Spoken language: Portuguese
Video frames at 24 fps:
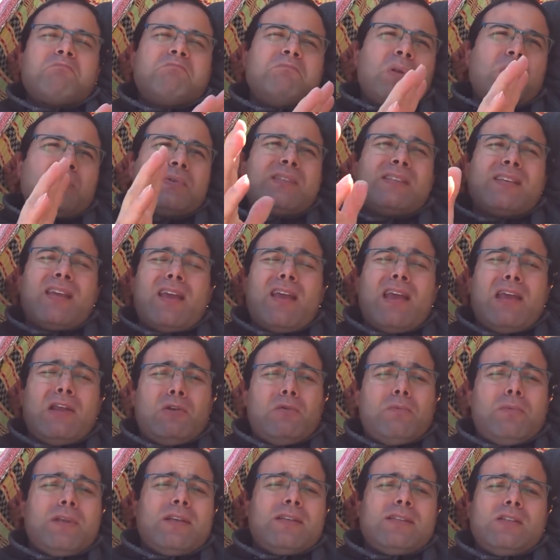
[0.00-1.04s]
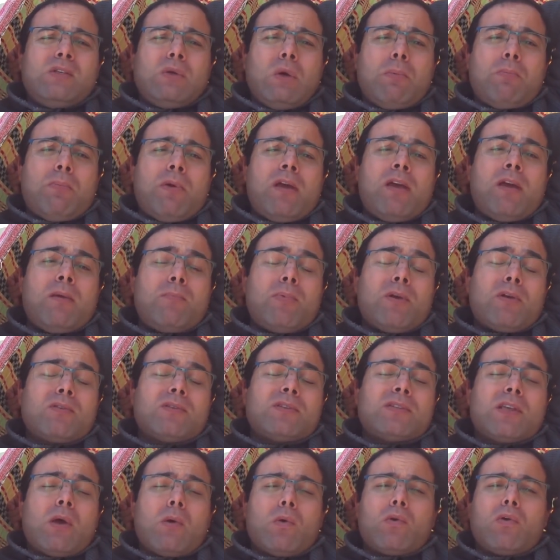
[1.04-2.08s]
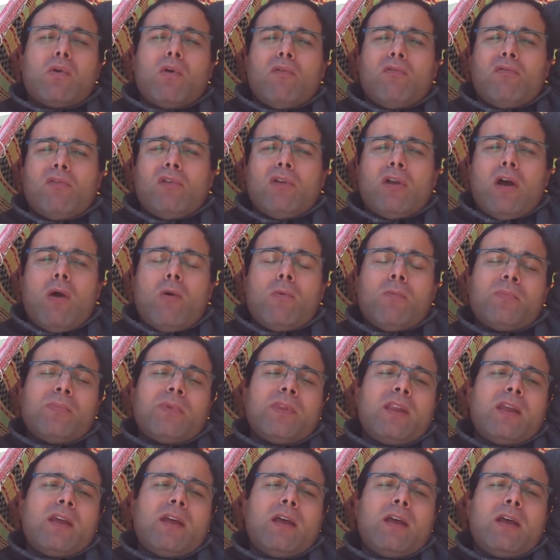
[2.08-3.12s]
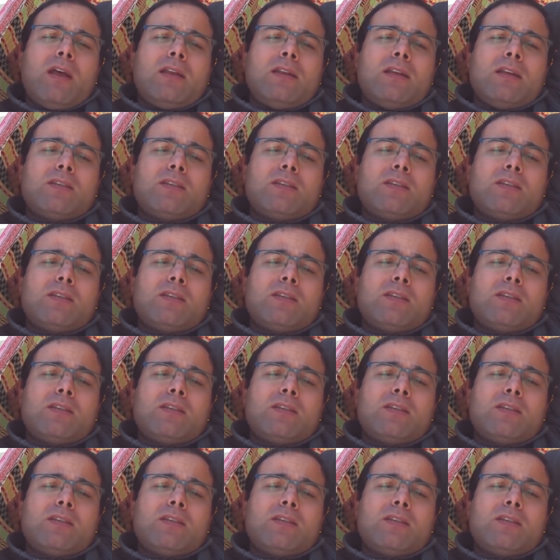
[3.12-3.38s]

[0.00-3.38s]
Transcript: não sei aí no Brasil a repercussão que houve ou não da,